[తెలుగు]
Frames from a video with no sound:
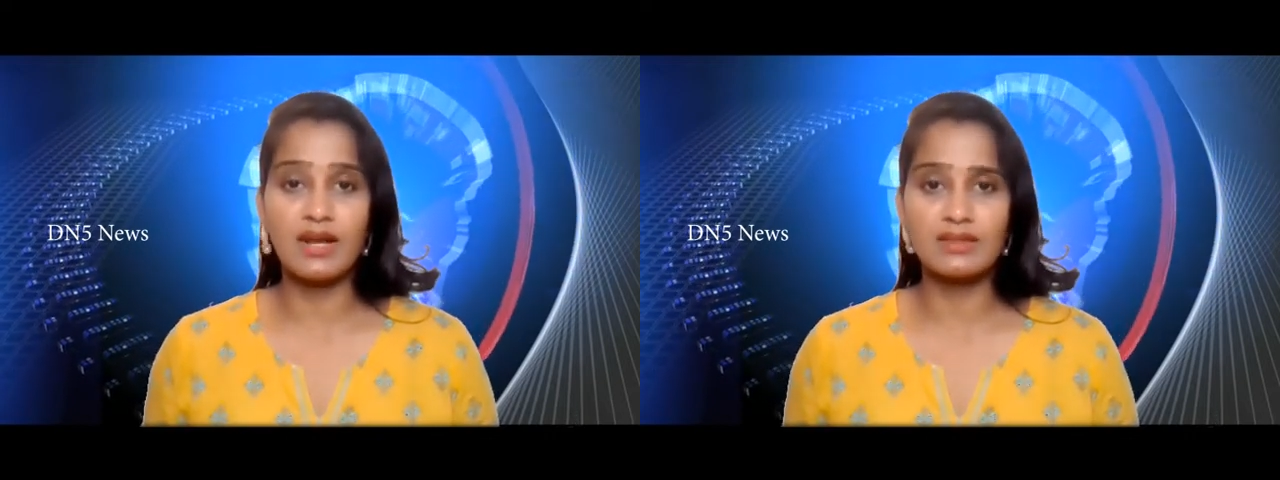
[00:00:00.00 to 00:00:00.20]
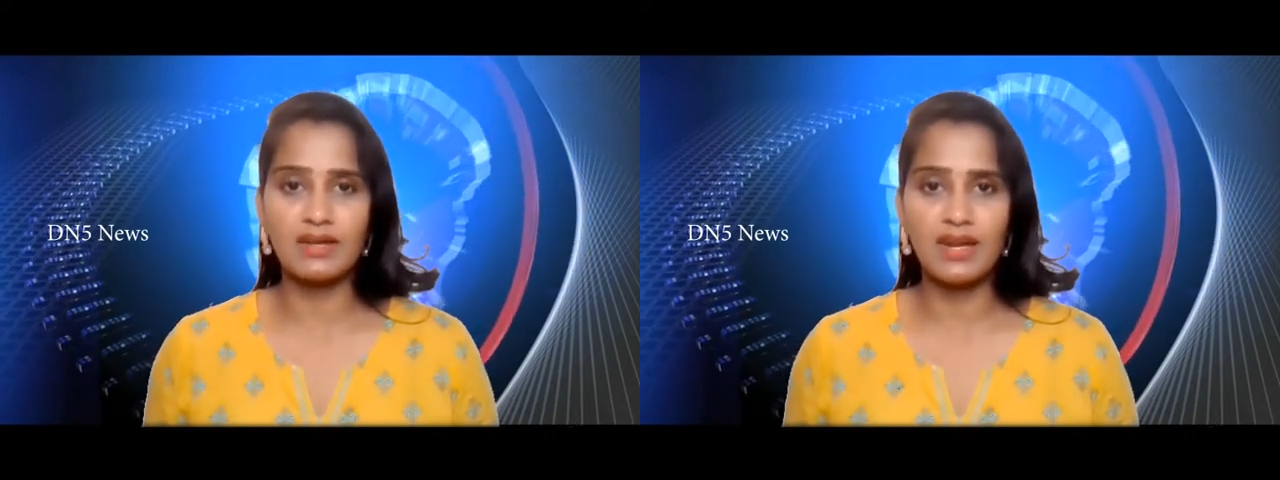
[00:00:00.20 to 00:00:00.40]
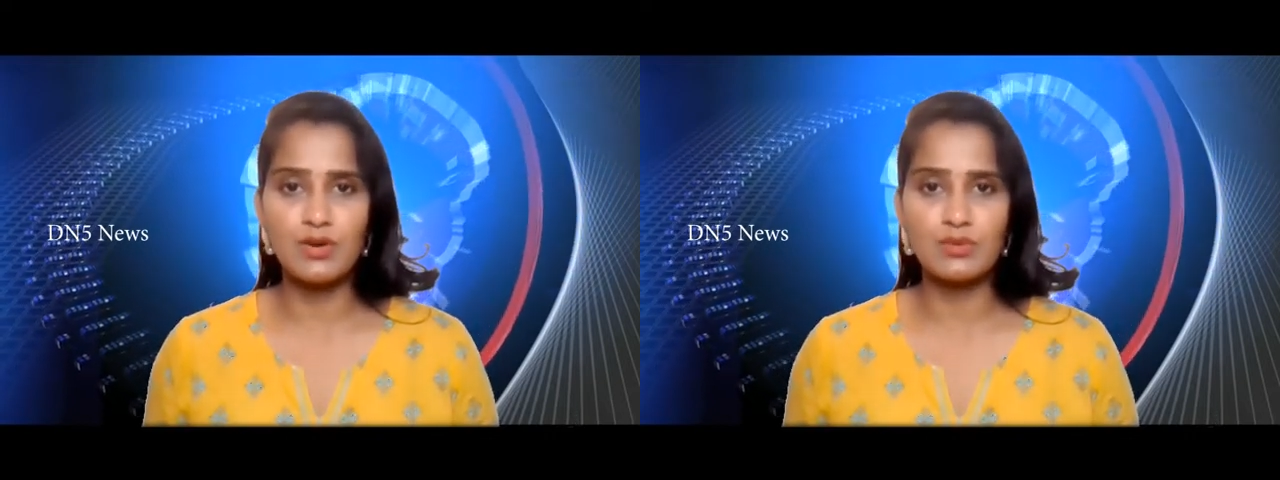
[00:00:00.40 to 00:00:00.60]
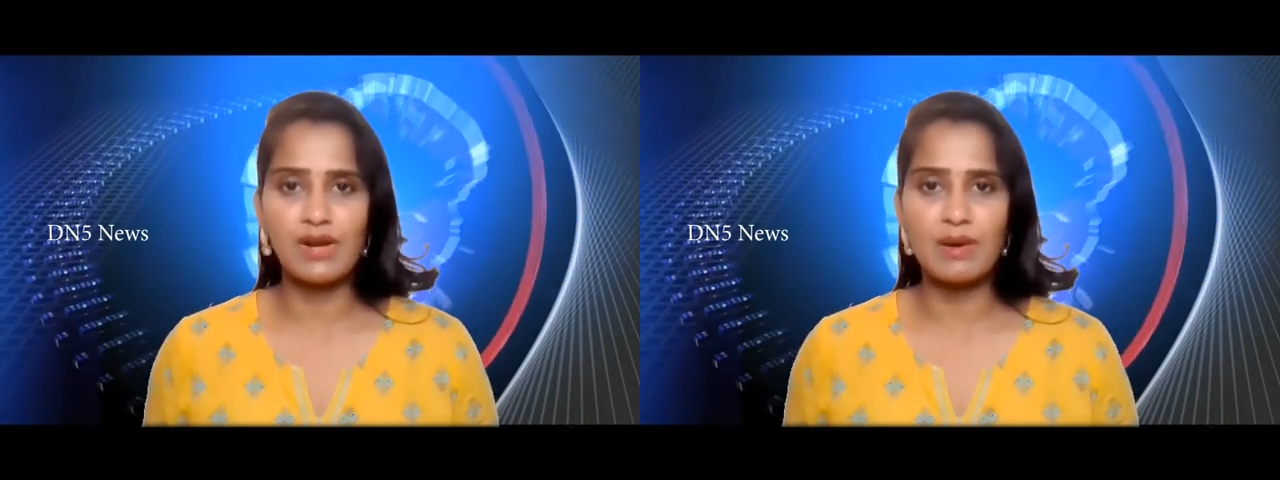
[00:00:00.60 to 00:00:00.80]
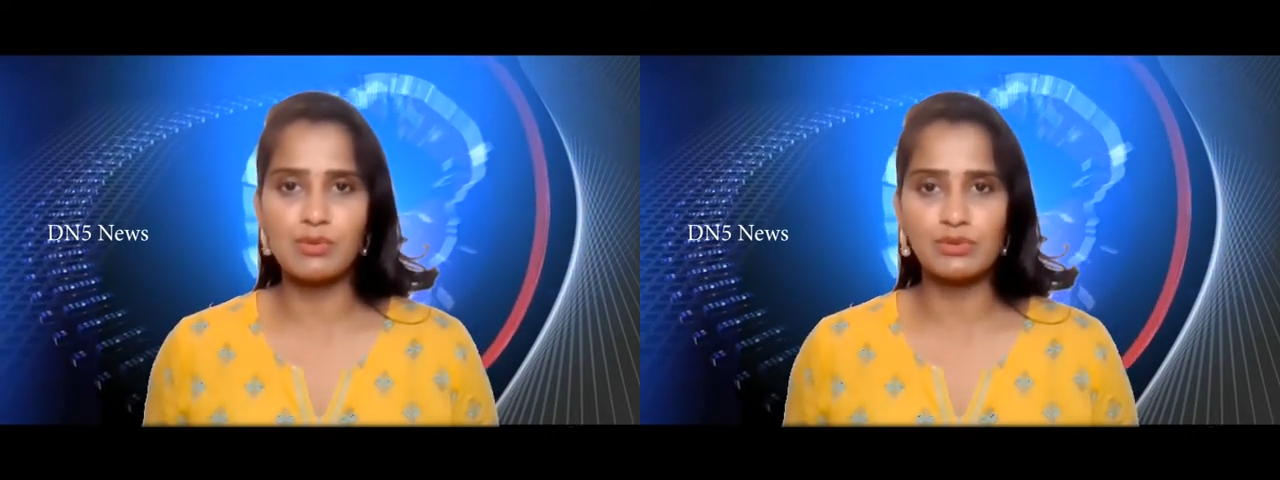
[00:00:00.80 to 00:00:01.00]
అర్హత
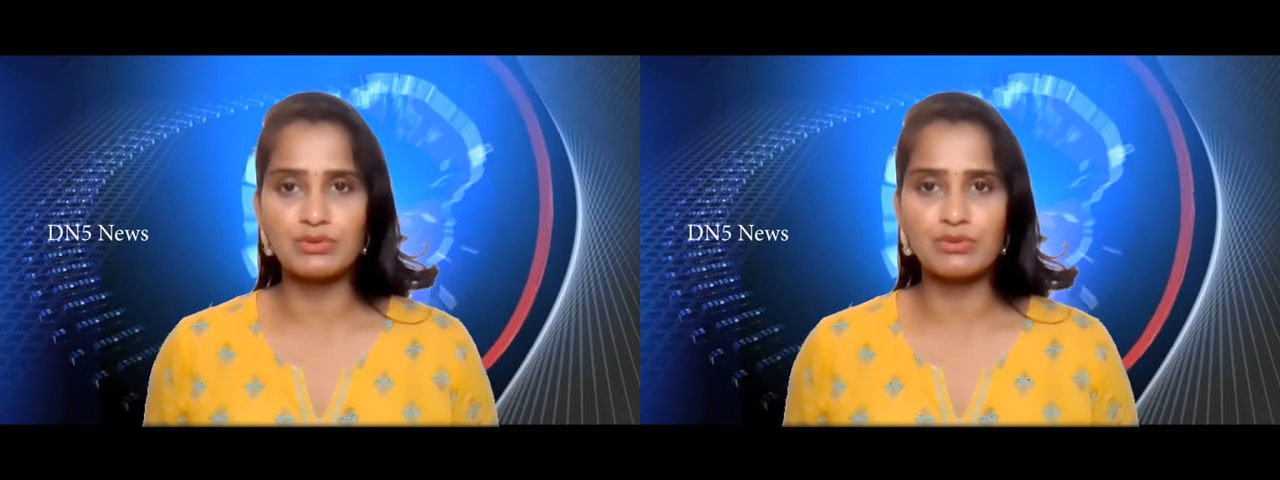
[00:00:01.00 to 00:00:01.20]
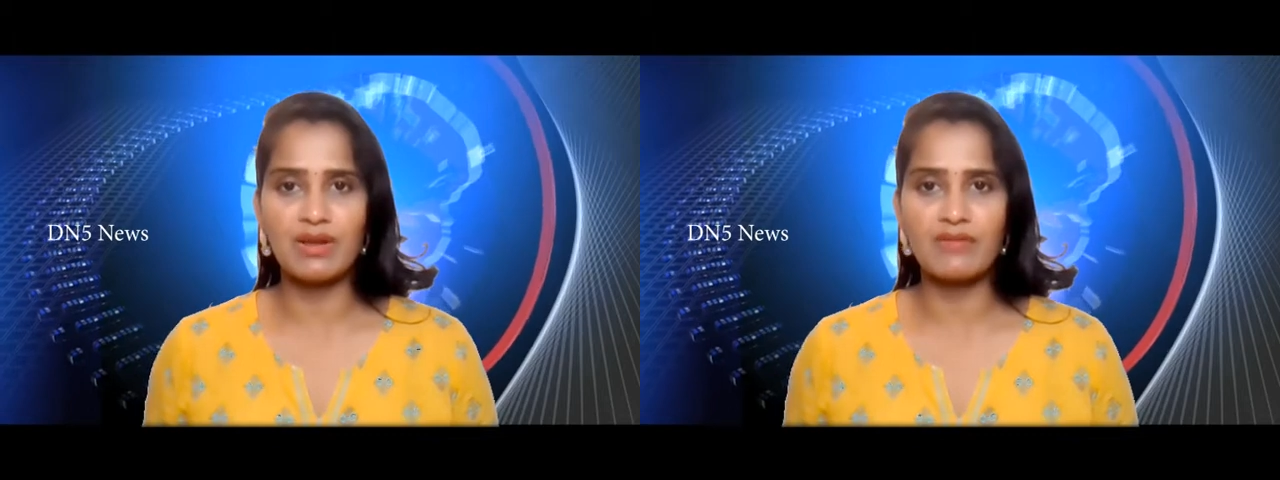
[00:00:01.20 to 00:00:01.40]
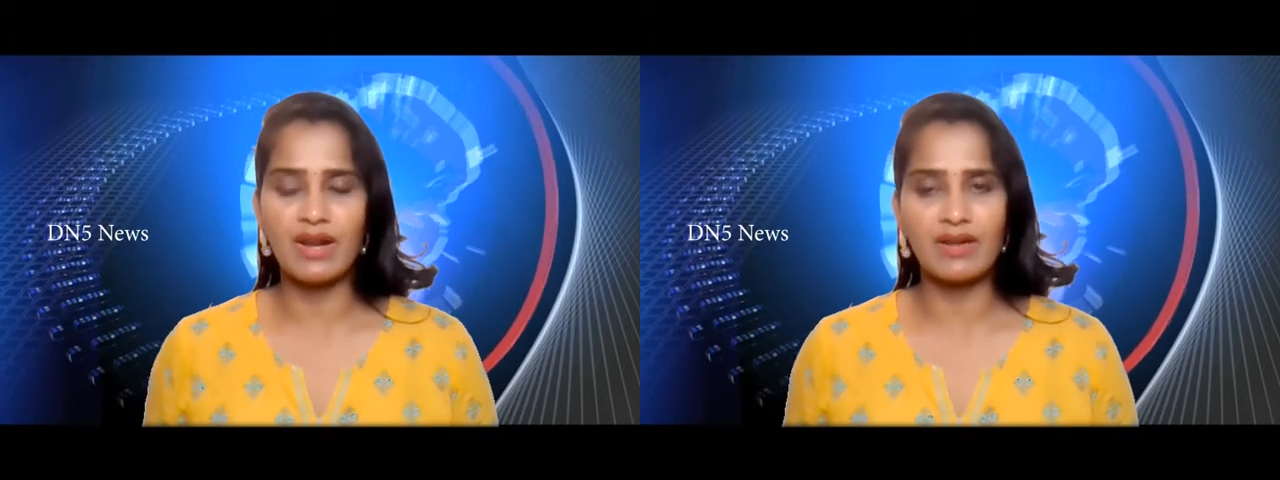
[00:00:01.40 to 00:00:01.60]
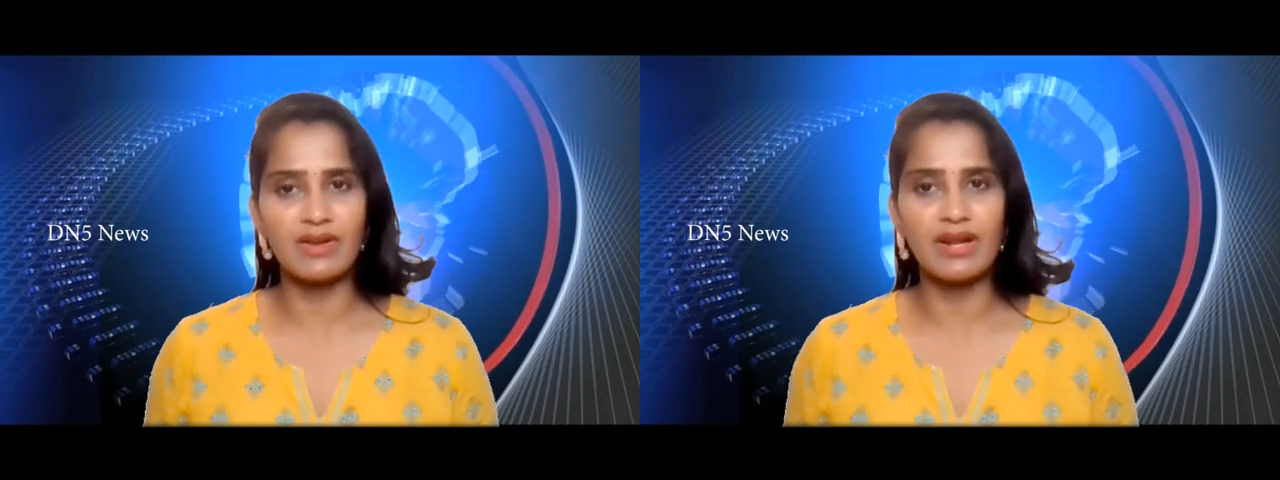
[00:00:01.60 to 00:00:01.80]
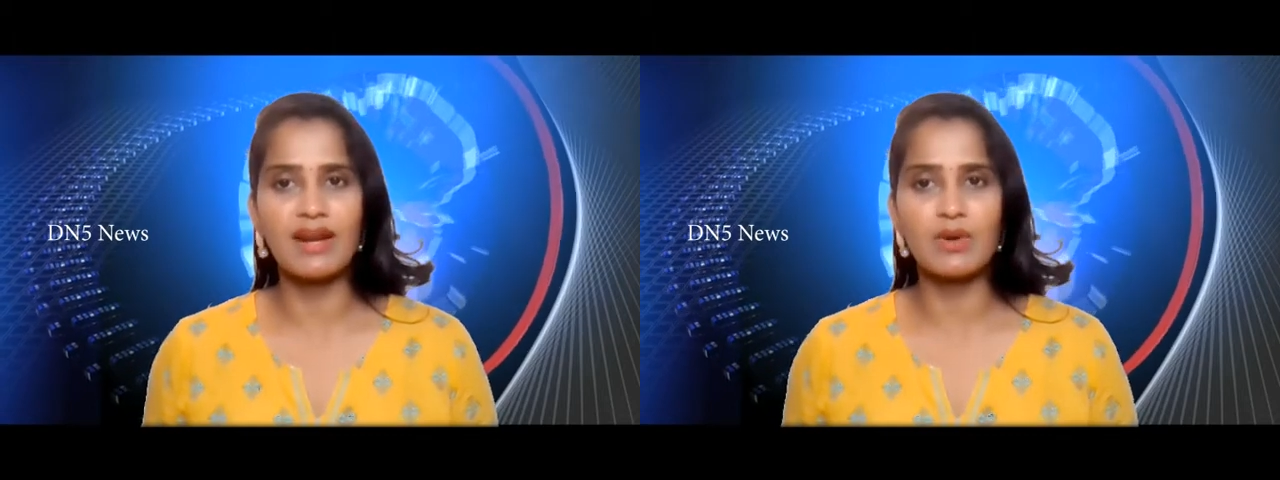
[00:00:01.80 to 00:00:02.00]
లేకుండా పొందుతున్న
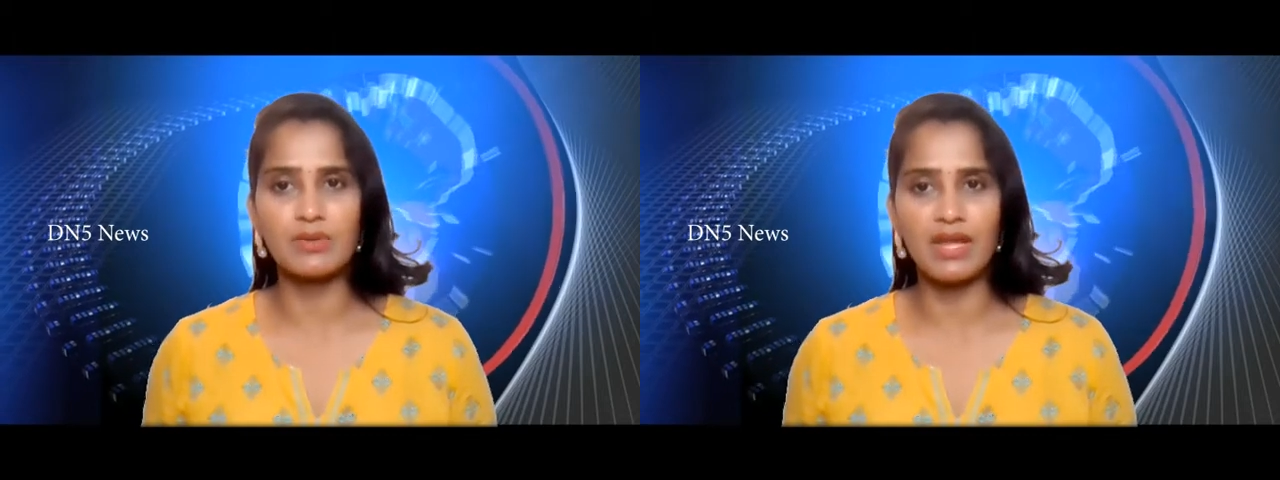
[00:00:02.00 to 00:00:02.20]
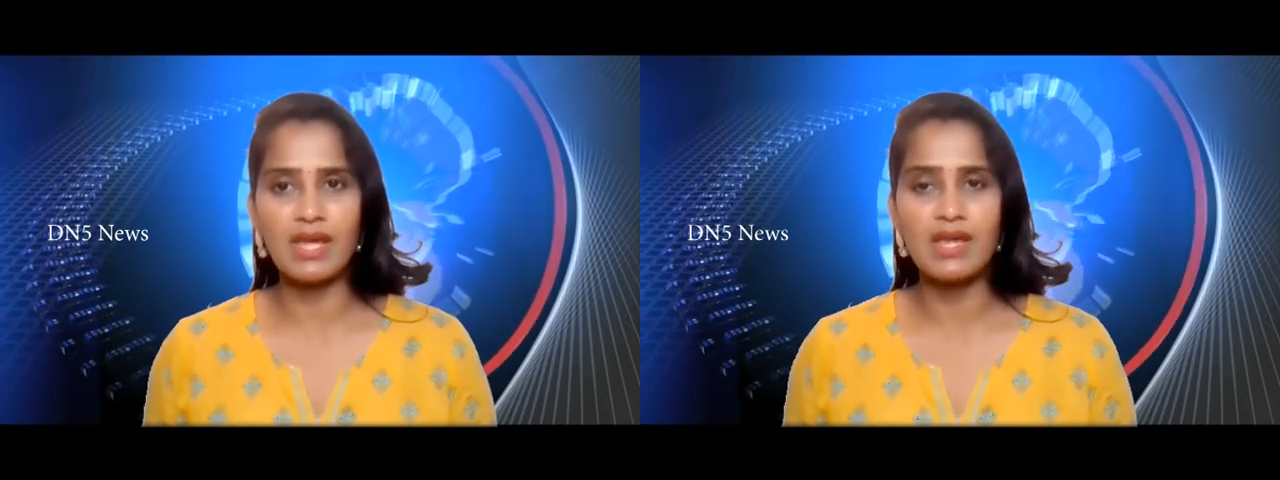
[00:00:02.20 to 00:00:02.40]
వారెవరైనా ఉంటే